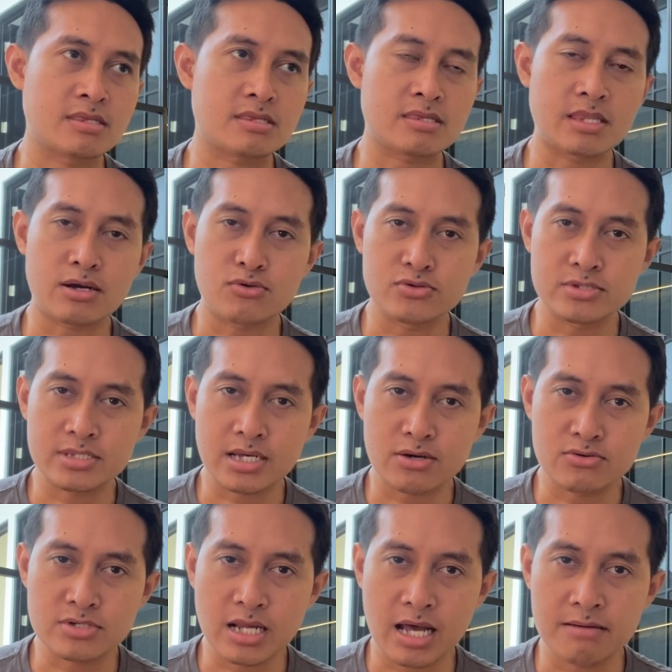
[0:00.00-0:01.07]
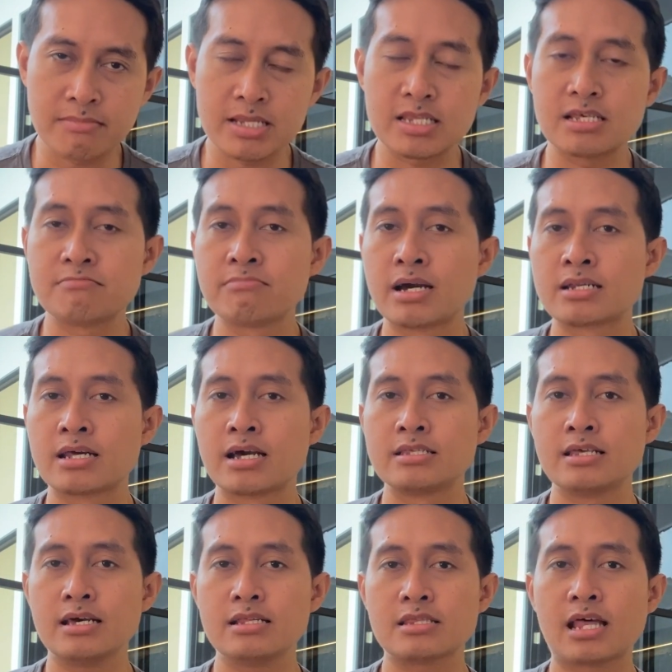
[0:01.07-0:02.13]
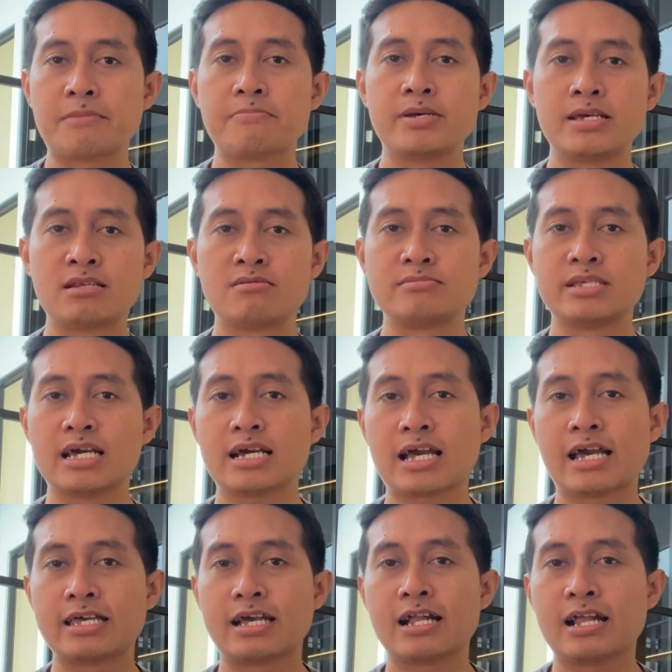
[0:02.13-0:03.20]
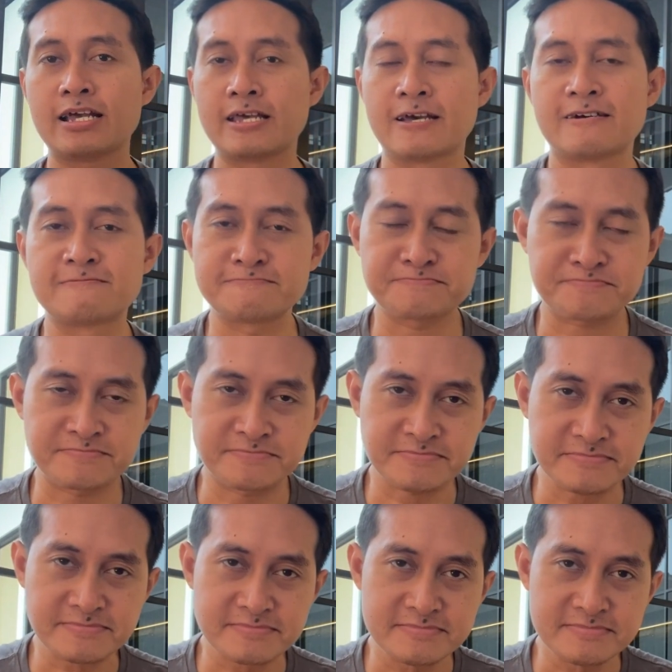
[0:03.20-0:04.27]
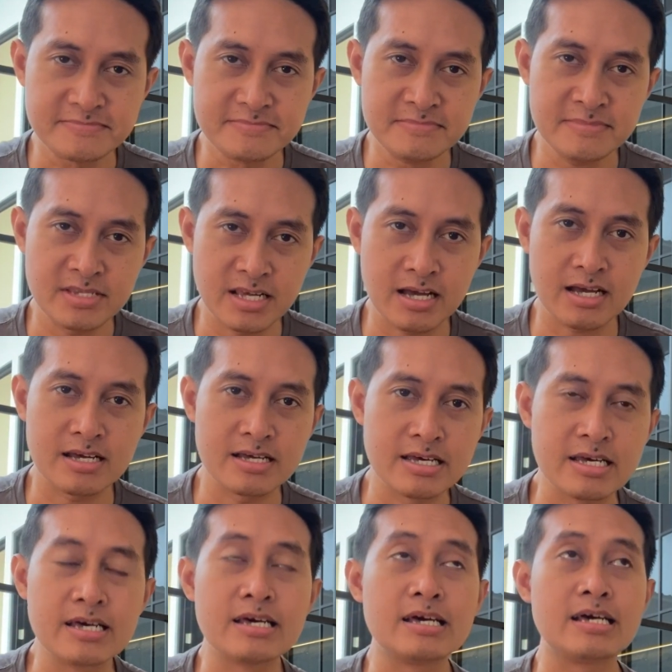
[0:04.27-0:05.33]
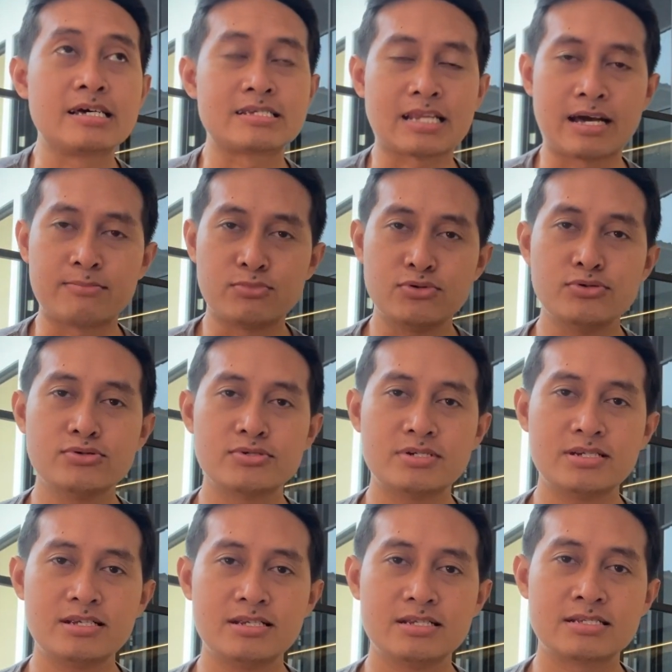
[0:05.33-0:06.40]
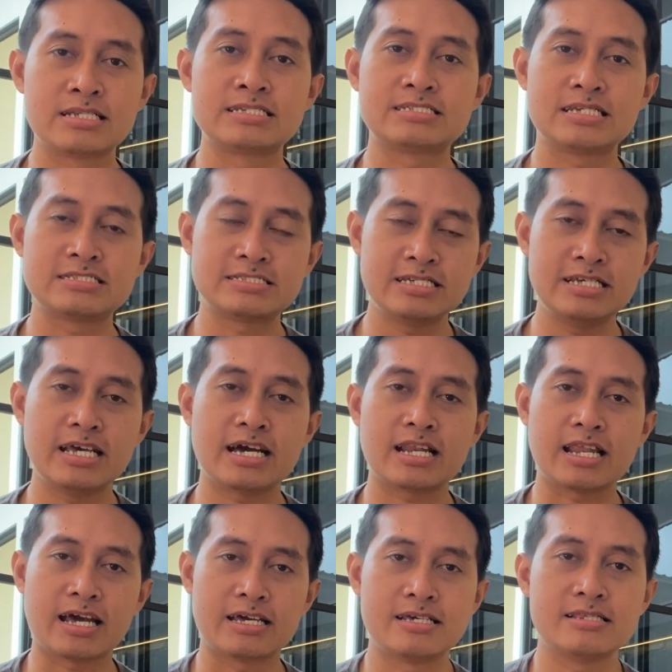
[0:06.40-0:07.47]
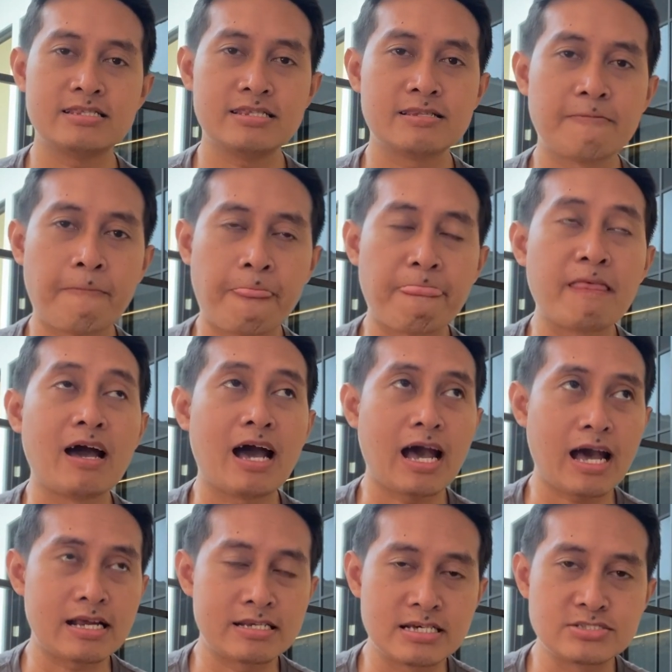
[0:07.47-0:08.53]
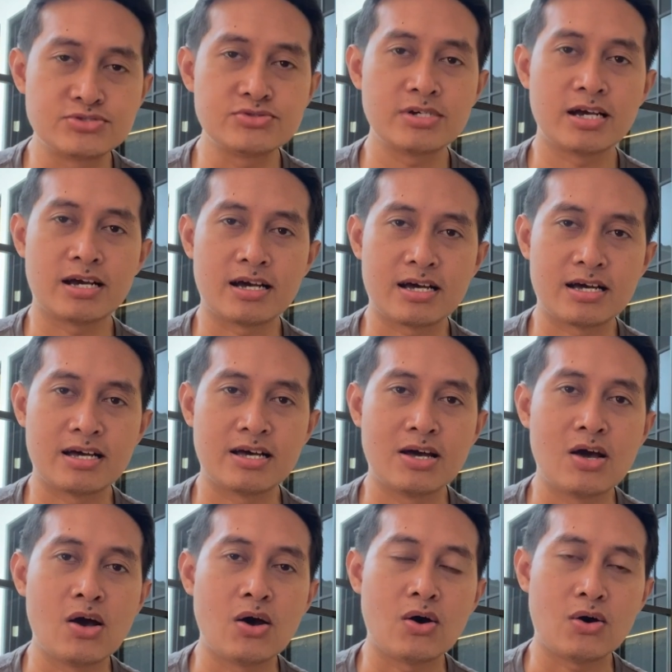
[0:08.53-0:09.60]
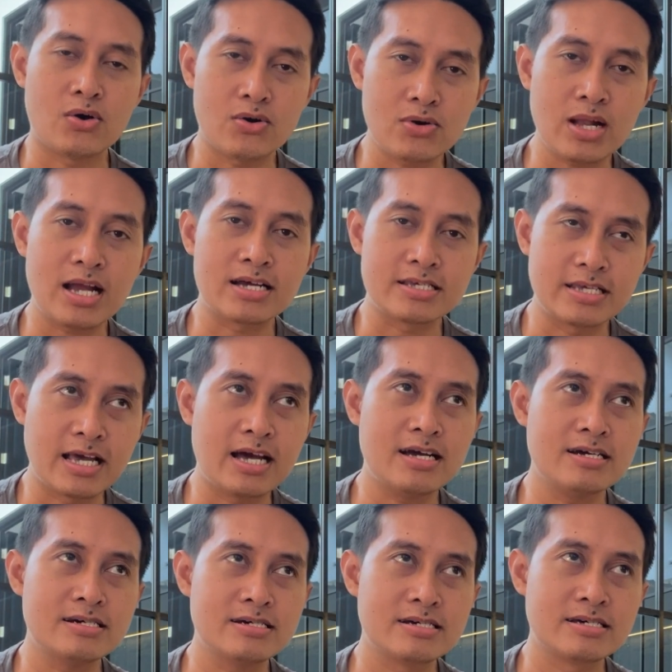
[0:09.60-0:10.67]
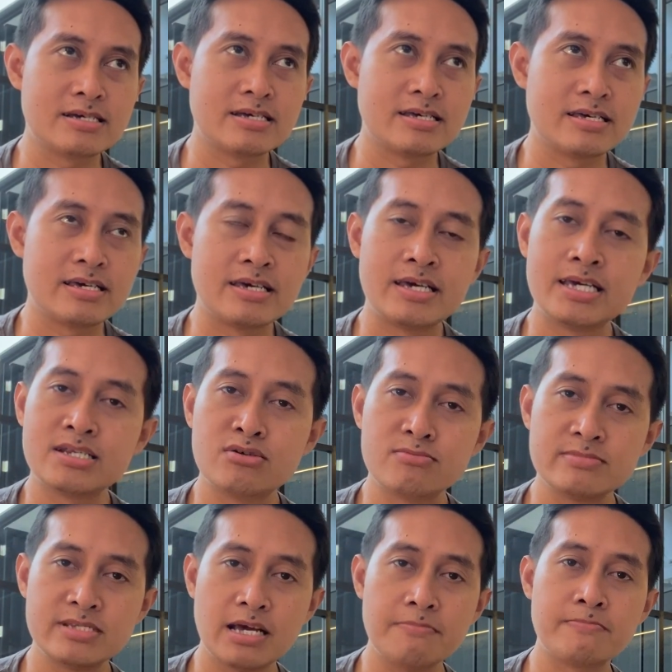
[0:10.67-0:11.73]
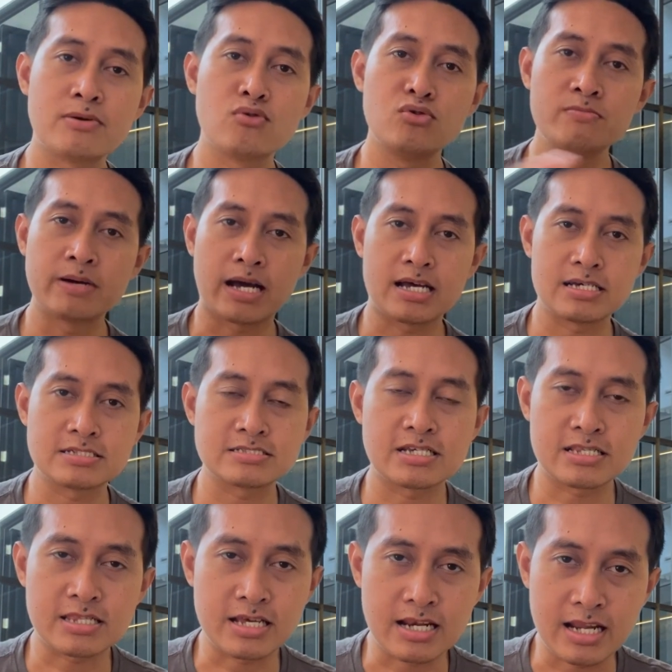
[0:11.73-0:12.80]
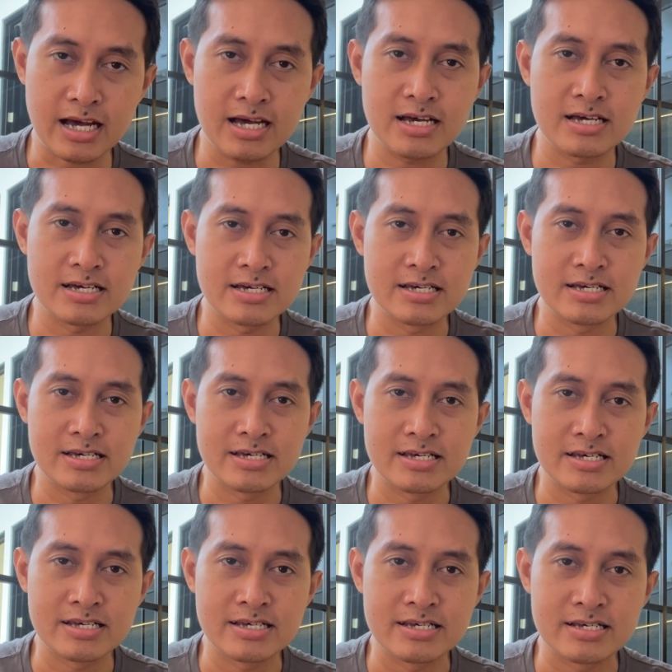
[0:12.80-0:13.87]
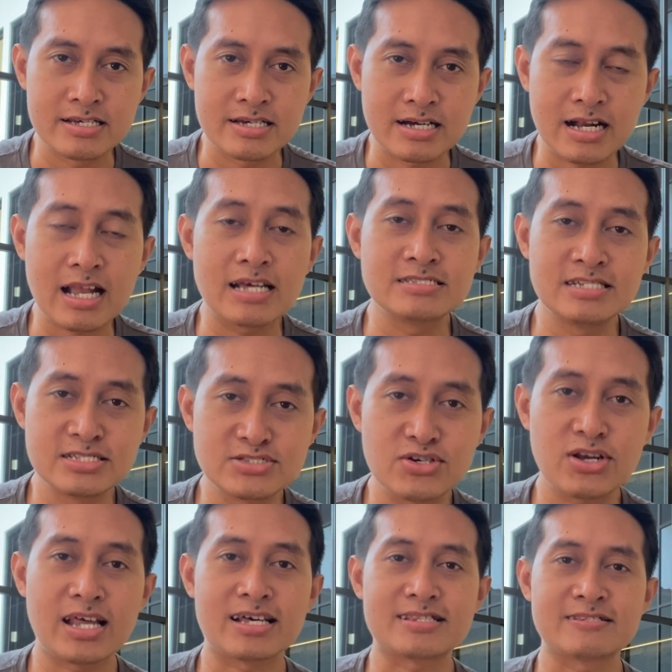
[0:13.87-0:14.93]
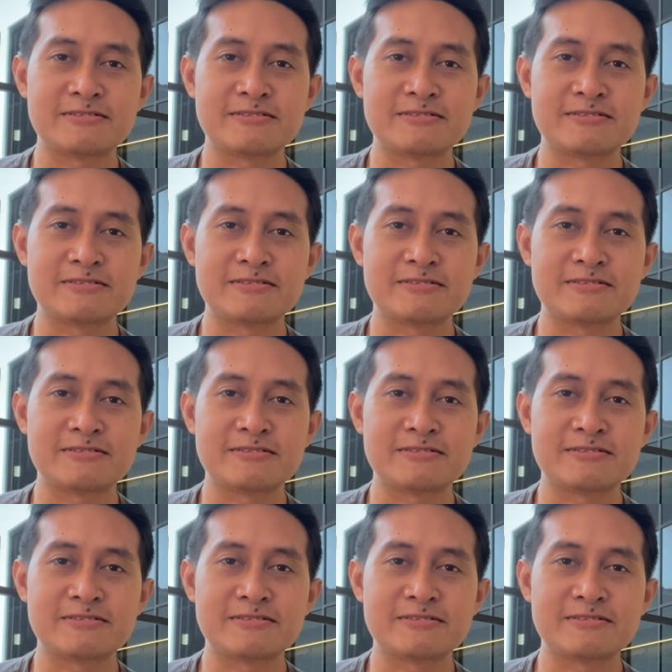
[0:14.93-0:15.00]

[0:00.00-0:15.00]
tekun-tekun amat ibadahnya tapi hidupnya kaya raya ya namun di sisi yang lain ada juga orang yang hidupnya berubah setelah rajin sholat